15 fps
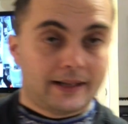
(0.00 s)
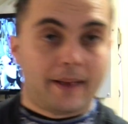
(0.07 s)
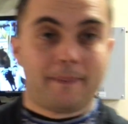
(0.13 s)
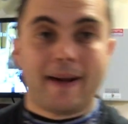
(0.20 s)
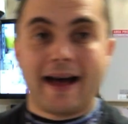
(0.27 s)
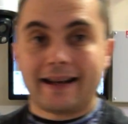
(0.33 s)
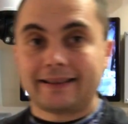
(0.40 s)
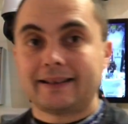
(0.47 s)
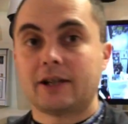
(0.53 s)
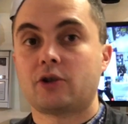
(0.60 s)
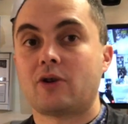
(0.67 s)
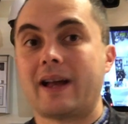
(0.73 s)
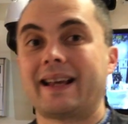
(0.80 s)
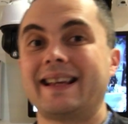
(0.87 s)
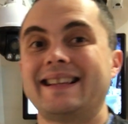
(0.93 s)
la
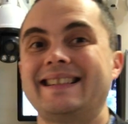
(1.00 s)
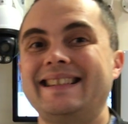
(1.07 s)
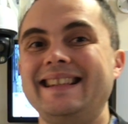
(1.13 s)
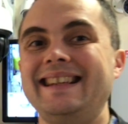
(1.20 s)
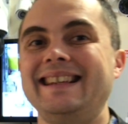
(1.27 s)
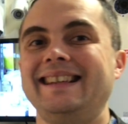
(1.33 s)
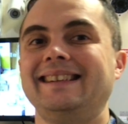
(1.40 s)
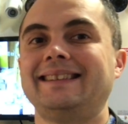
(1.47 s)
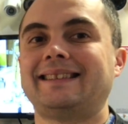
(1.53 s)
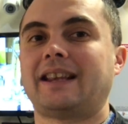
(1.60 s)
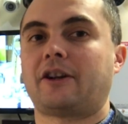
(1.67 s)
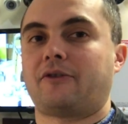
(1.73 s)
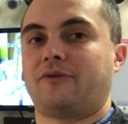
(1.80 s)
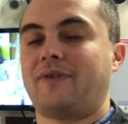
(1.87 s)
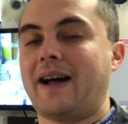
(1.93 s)
parte cioè che si
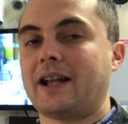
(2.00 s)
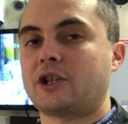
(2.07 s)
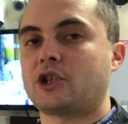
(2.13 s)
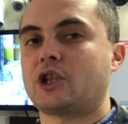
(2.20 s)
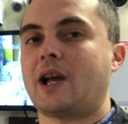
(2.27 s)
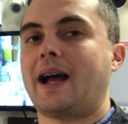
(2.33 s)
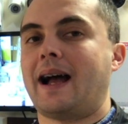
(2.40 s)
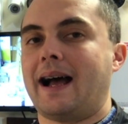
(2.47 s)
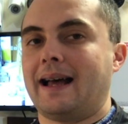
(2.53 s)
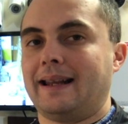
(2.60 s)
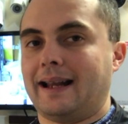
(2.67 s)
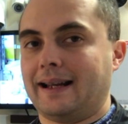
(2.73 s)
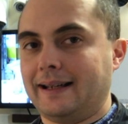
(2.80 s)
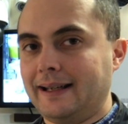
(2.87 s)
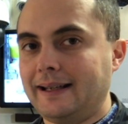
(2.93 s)
interfaccia
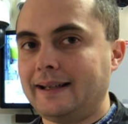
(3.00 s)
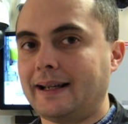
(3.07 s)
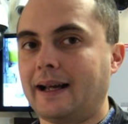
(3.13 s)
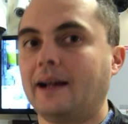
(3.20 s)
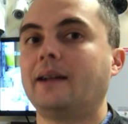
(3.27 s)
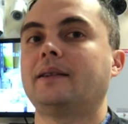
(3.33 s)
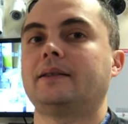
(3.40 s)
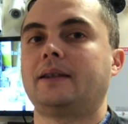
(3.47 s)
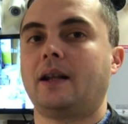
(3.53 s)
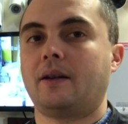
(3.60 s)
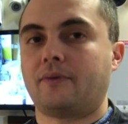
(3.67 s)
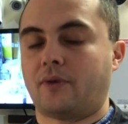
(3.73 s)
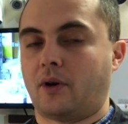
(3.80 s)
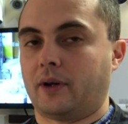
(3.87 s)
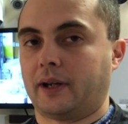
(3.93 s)
alla linea
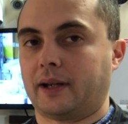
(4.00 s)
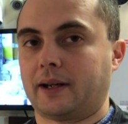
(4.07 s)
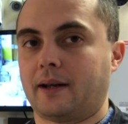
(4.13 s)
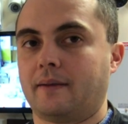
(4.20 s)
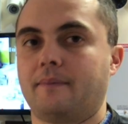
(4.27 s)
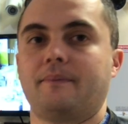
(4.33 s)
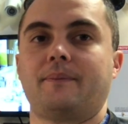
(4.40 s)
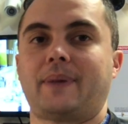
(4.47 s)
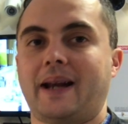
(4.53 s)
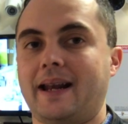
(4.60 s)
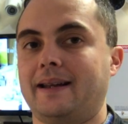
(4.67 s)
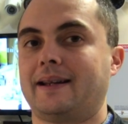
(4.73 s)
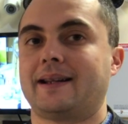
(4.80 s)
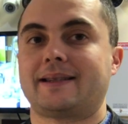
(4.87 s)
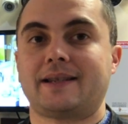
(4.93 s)
telefonica,
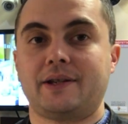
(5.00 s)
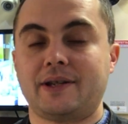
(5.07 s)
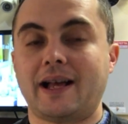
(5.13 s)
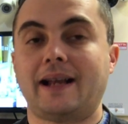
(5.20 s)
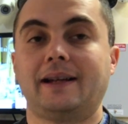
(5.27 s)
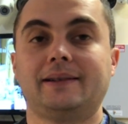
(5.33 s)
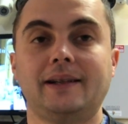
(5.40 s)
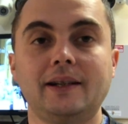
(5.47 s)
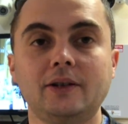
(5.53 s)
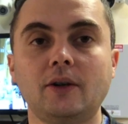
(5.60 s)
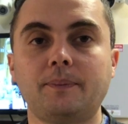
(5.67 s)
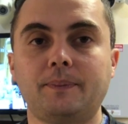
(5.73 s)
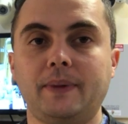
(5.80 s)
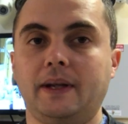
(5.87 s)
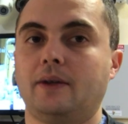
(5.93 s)
prende il segnale del
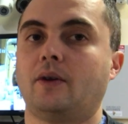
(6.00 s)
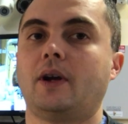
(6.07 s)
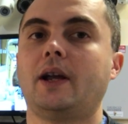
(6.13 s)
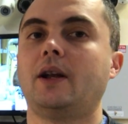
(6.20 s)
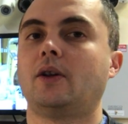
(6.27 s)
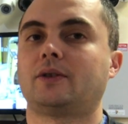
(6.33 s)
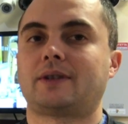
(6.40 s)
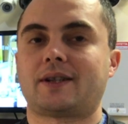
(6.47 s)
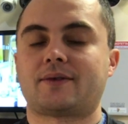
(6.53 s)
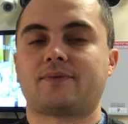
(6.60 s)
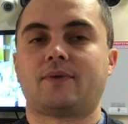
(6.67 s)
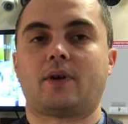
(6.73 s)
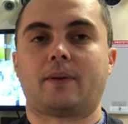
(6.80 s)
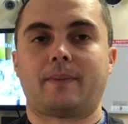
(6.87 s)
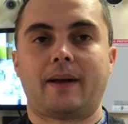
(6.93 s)
doppino e lo
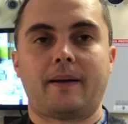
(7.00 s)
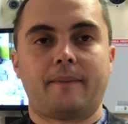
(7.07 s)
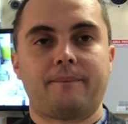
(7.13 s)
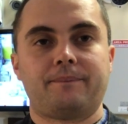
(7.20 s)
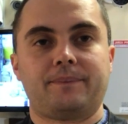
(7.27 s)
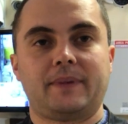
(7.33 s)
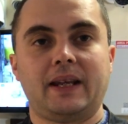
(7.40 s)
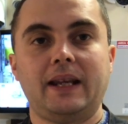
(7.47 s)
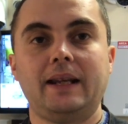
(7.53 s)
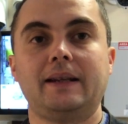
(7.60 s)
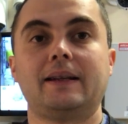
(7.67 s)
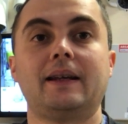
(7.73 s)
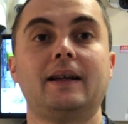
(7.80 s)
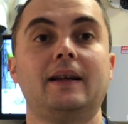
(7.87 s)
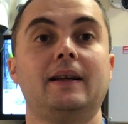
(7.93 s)
trasforma
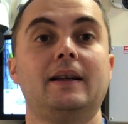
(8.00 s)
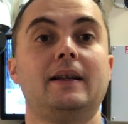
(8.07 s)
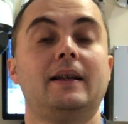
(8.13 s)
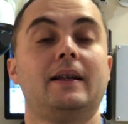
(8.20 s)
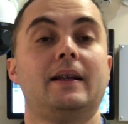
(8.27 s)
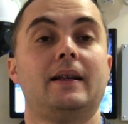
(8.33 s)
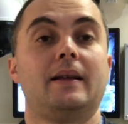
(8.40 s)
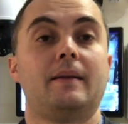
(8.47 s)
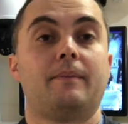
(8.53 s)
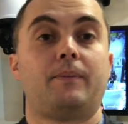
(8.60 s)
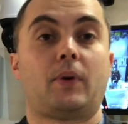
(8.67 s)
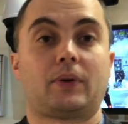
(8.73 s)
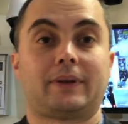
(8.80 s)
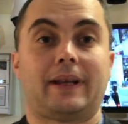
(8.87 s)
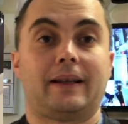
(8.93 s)
in,
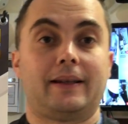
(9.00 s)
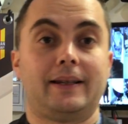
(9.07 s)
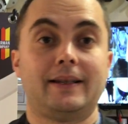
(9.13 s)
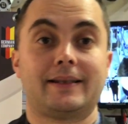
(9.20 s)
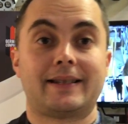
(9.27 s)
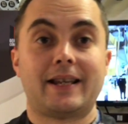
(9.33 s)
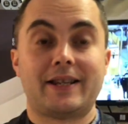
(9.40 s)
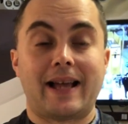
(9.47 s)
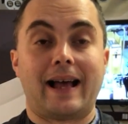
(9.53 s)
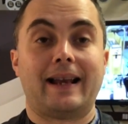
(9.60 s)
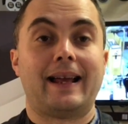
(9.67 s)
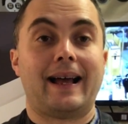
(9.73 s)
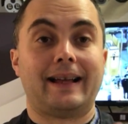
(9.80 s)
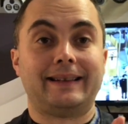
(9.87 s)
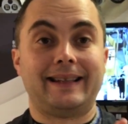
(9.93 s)
porta- in
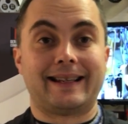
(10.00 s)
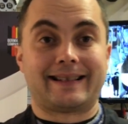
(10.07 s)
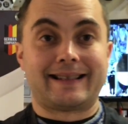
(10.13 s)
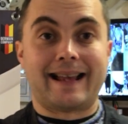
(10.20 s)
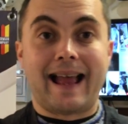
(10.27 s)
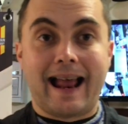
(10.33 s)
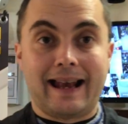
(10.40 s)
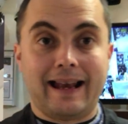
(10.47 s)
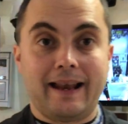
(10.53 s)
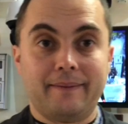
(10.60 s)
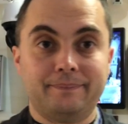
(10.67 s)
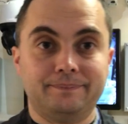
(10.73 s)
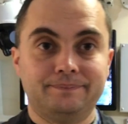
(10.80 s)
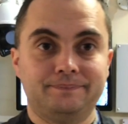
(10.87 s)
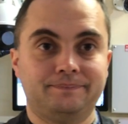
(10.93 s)
segnale
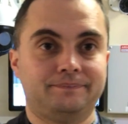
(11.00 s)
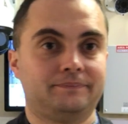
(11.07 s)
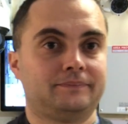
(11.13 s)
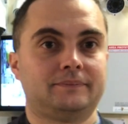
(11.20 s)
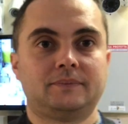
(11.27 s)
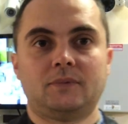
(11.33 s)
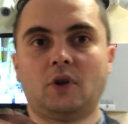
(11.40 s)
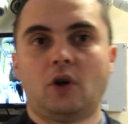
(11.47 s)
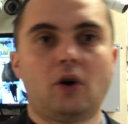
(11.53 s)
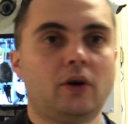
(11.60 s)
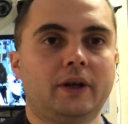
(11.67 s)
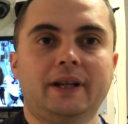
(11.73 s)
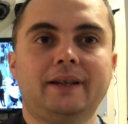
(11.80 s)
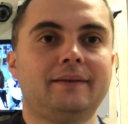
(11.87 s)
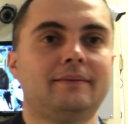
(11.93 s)
ADSL
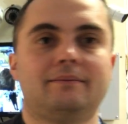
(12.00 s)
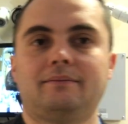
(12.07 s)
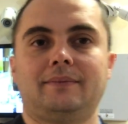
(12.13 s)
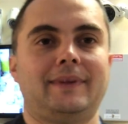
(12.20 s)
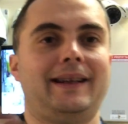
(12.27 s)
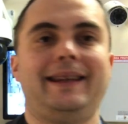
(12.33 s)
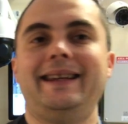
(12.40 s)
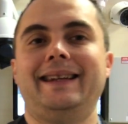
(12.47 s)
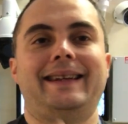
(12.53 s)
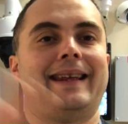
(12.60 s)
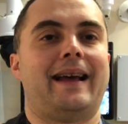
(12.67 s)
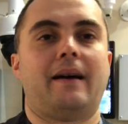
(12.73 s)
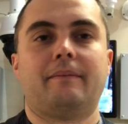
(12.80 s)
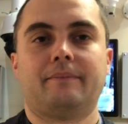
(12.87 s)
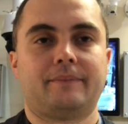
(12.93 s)
o in
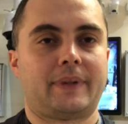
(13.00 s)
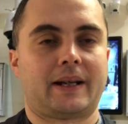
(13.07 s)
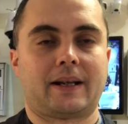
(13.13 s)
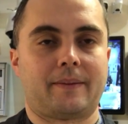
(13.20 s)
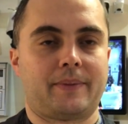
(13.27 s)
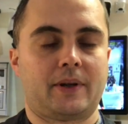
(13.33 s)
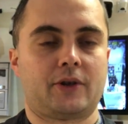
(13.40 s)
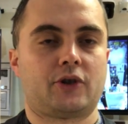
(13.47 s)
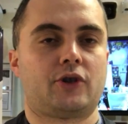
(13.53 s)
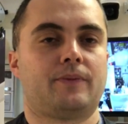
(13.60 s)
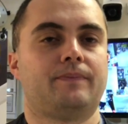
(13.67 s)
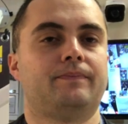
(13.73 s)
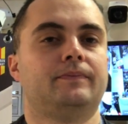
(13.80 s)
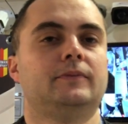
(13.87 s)
linea, per capirci.